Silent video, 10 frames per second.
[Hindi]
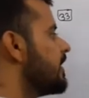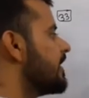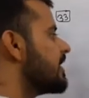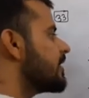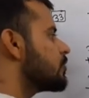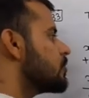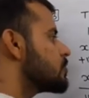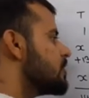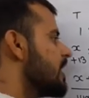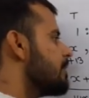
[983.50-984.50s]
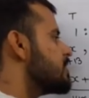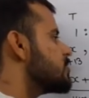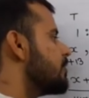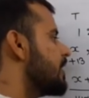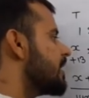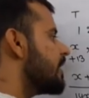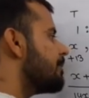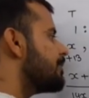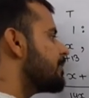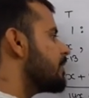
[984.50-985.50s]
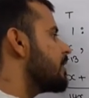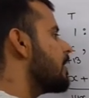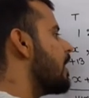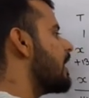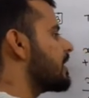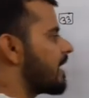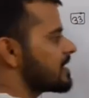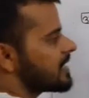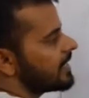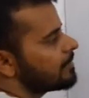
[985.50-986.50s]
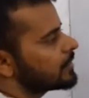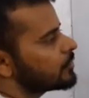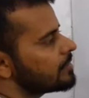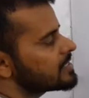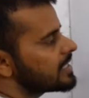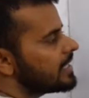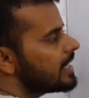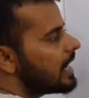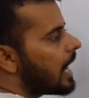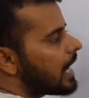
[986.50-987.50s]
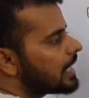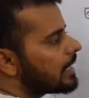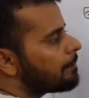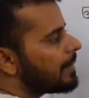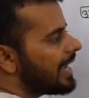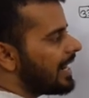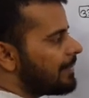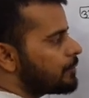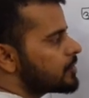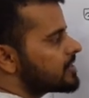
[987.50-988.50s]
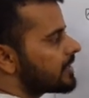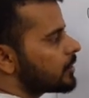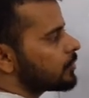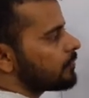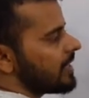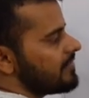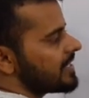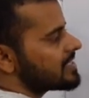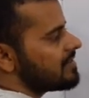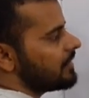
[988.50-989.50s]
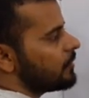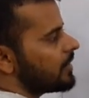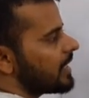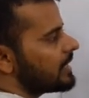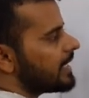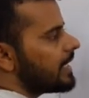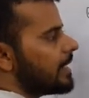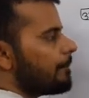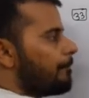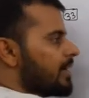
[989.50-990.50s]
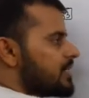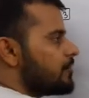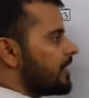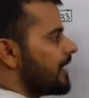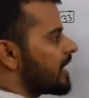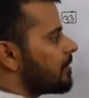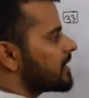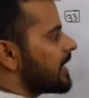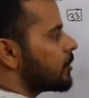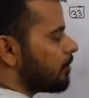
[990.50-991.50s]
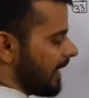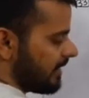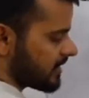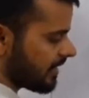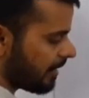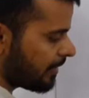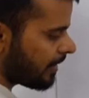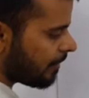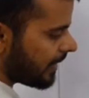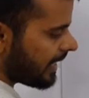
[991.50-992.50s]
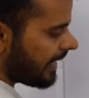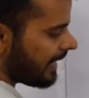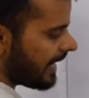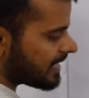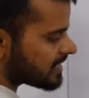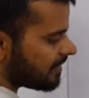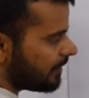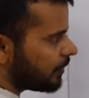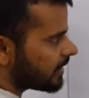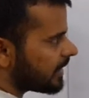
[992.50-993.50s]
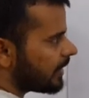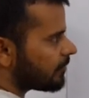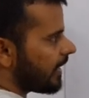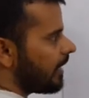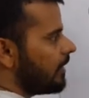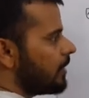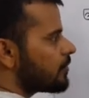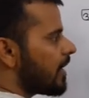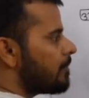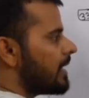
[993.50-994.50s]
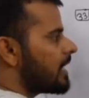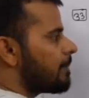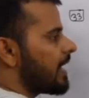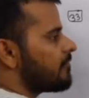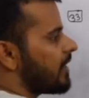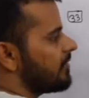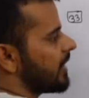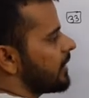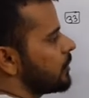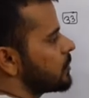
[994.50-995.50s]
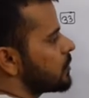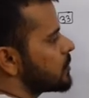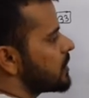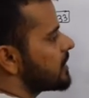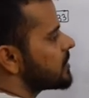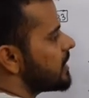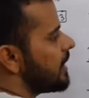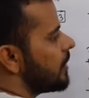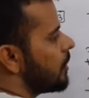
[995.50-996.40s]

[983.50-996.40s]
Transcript: लड़कियां तो दोस्तों ये है बची हुई लड़कियां अठारह जाने के बाद तो ये बचेंगी अगर पहले पूछी जाती तो फाइव एक्स की वैल्यू निकालते बची हुई लड़कियां बतानी तो माइनस अठारह भी करना पड़ेगा एक्स का वैल्यू कितना है ट्वेल्व ट्वेल्व मल्टीप्लाई फाइव करेंगे दोस्तों सिक्सटी